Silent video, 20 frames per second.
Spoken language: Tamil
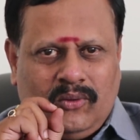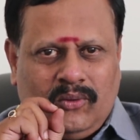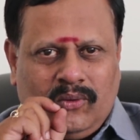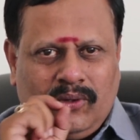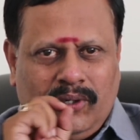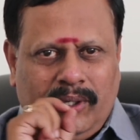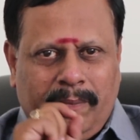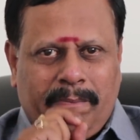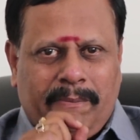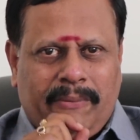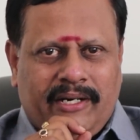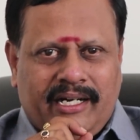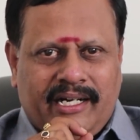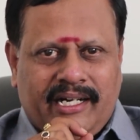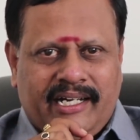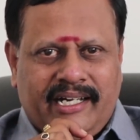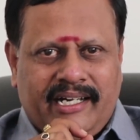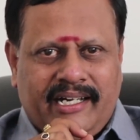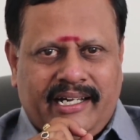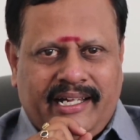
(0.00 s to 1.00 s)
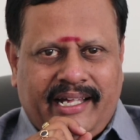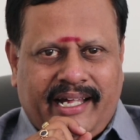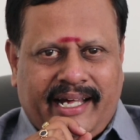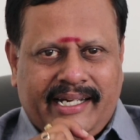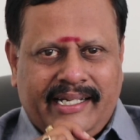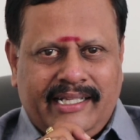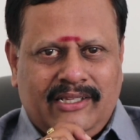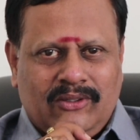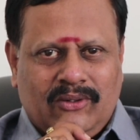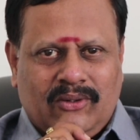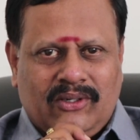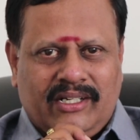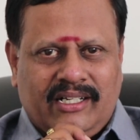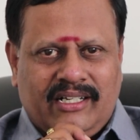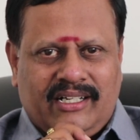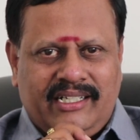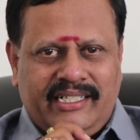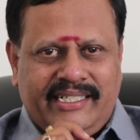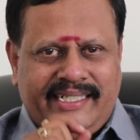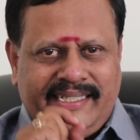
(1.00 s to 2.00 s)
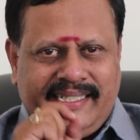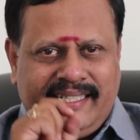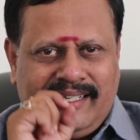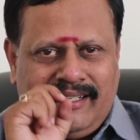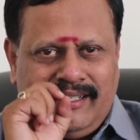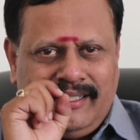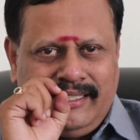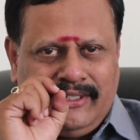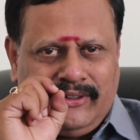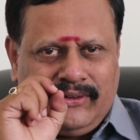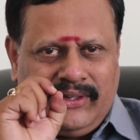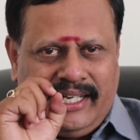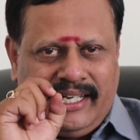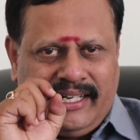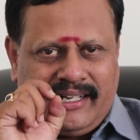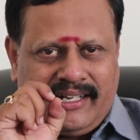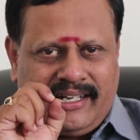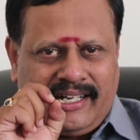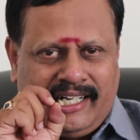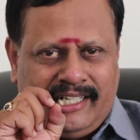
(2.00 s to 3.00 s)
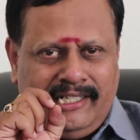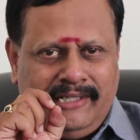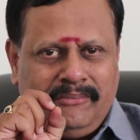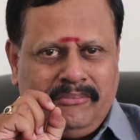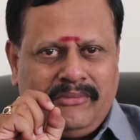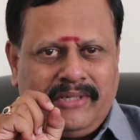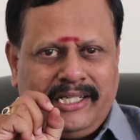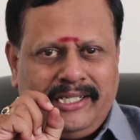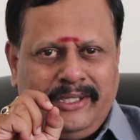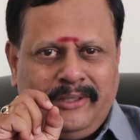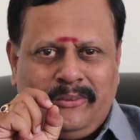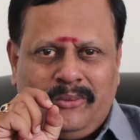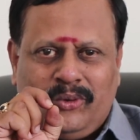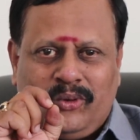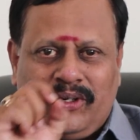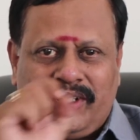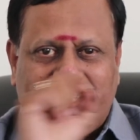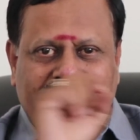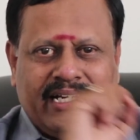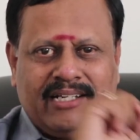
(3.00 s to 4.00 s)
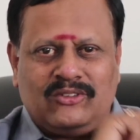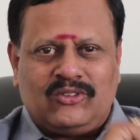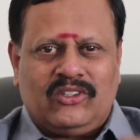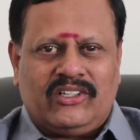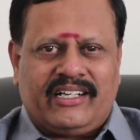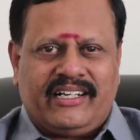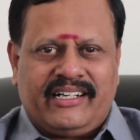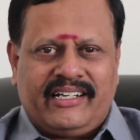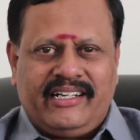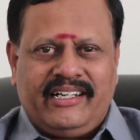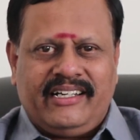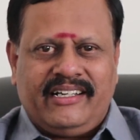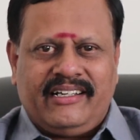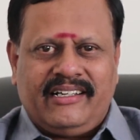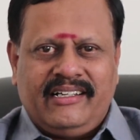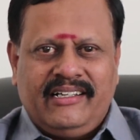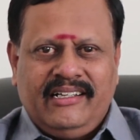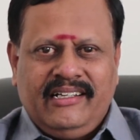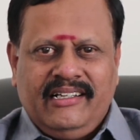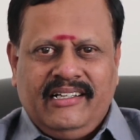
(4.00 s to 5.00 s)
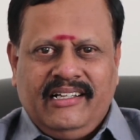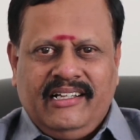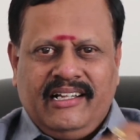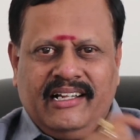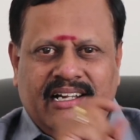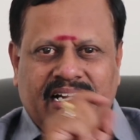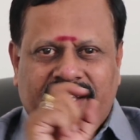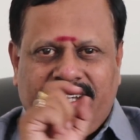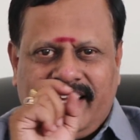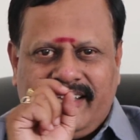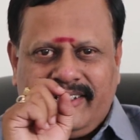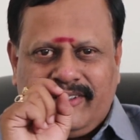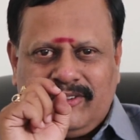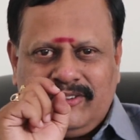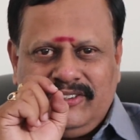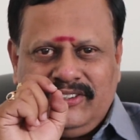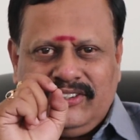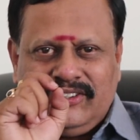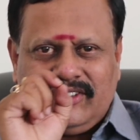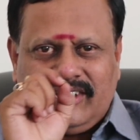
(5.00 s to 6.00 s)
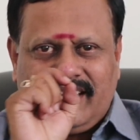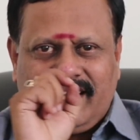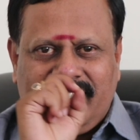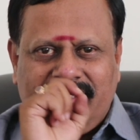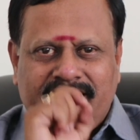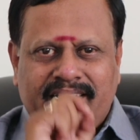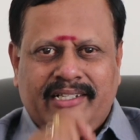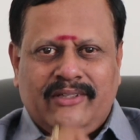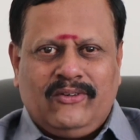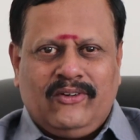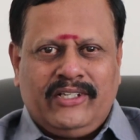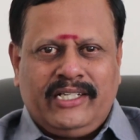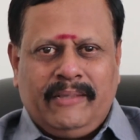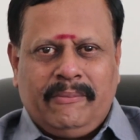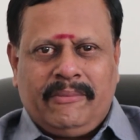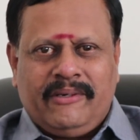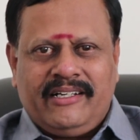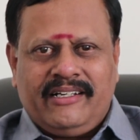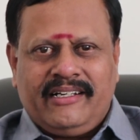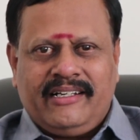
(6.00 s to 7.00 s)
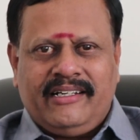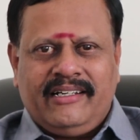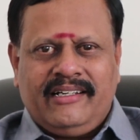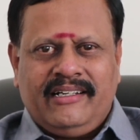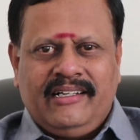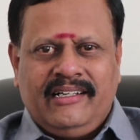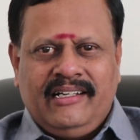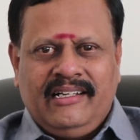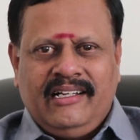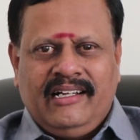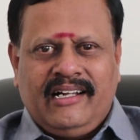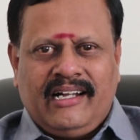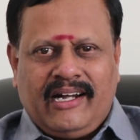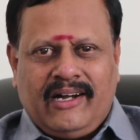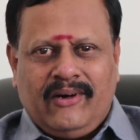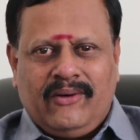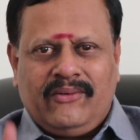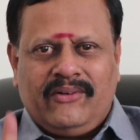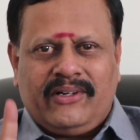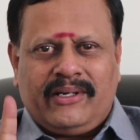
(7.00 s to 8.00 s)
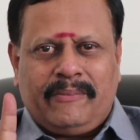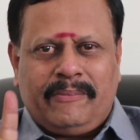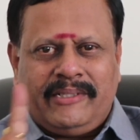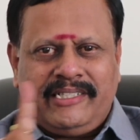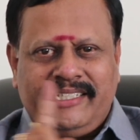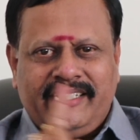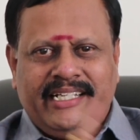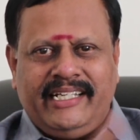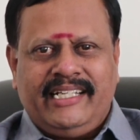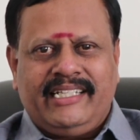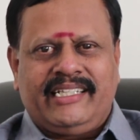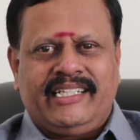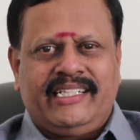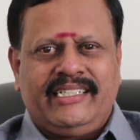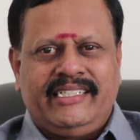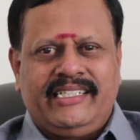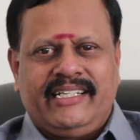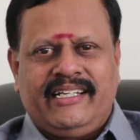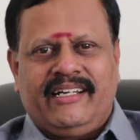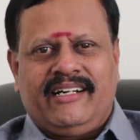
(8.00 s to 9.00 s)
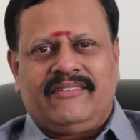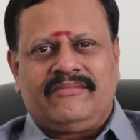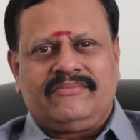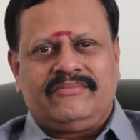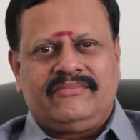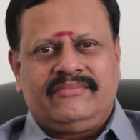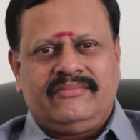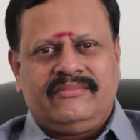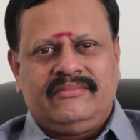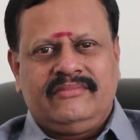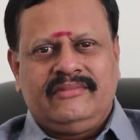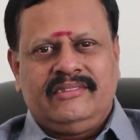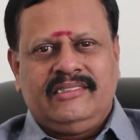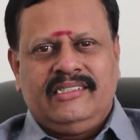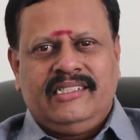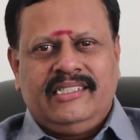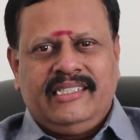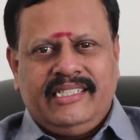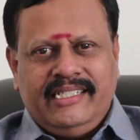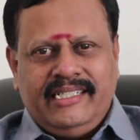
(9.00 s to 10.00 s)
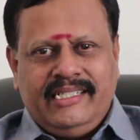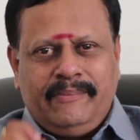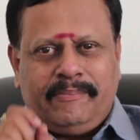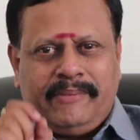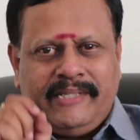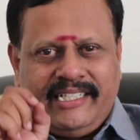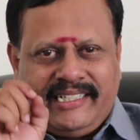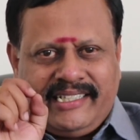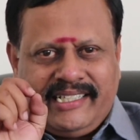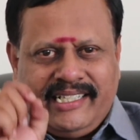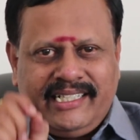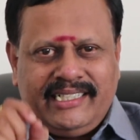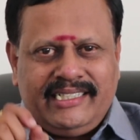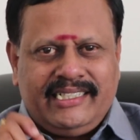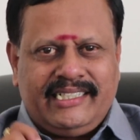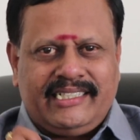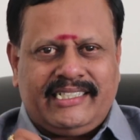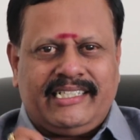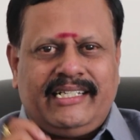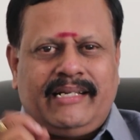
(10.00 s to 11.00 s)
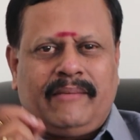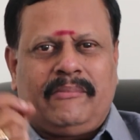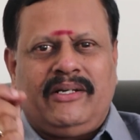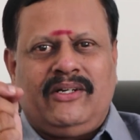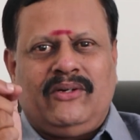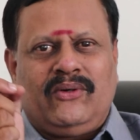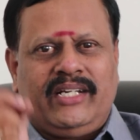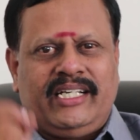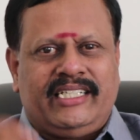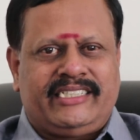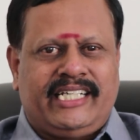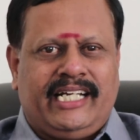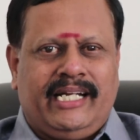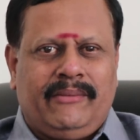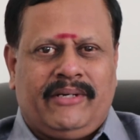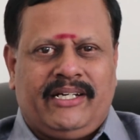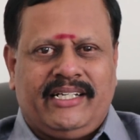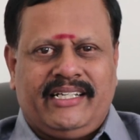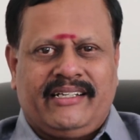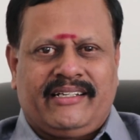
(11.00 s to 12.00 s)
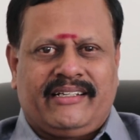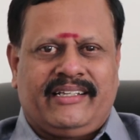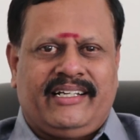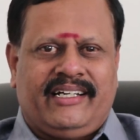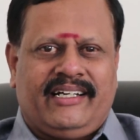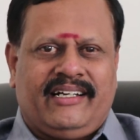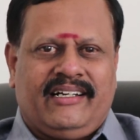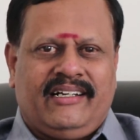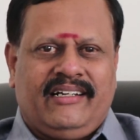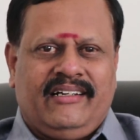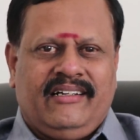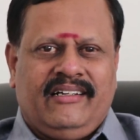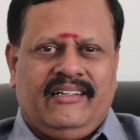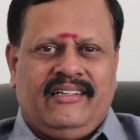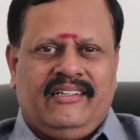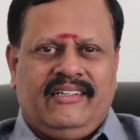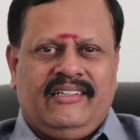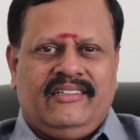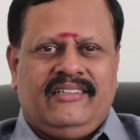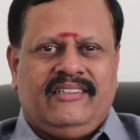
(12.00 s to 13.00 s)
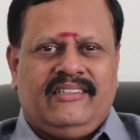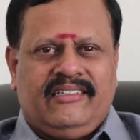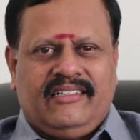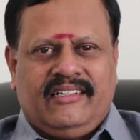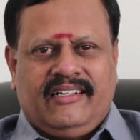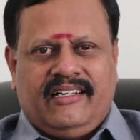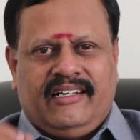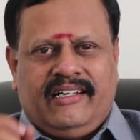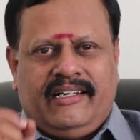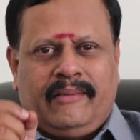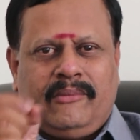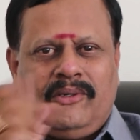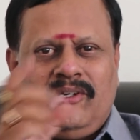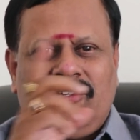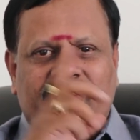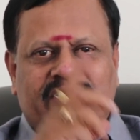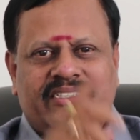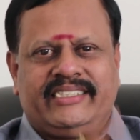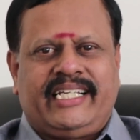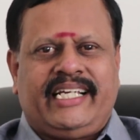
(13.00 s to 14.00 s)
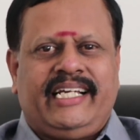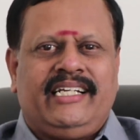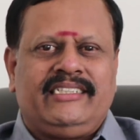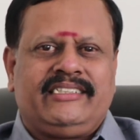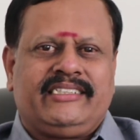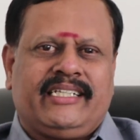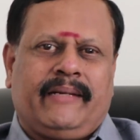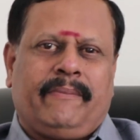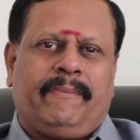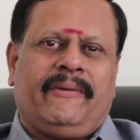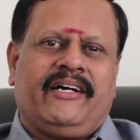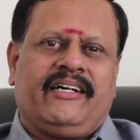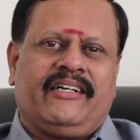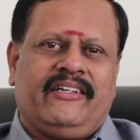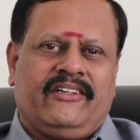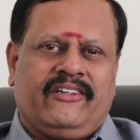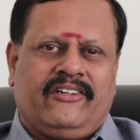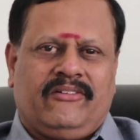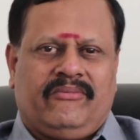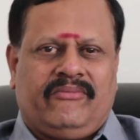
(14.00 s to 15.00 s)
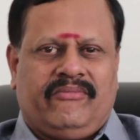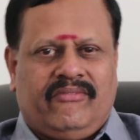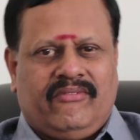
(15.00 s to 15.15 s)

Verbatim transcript: குறிப்பாக அறிந்து கொண்டால் எதிராளியோடைய கண்ணும் கண்ணும் நோக்கியான்னு சொல்கிறாங்கல்ல அதை கொஞ்சம் கண்களை நோக்கி பாருங்கள் அவரை பற்றி நீங்கள் தெரிஞ்சுக்கலாம் இப்படி தெரிஞ்சுக்கிட்டு நம்மளுடைய செயல்பாடு இருந்தால் நம்மளது செயல் சிறப்பாக இருக்கும்